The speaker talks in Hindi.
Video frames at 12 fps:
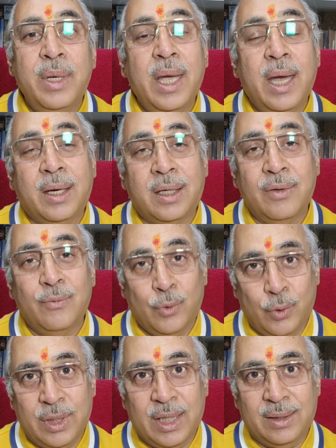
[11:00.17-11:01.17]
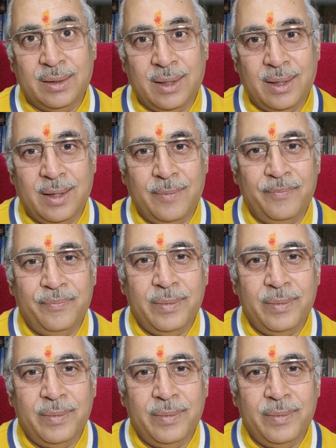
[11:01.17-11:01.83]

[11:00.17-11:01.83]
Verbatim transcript: भी एक्टिव हो जाता है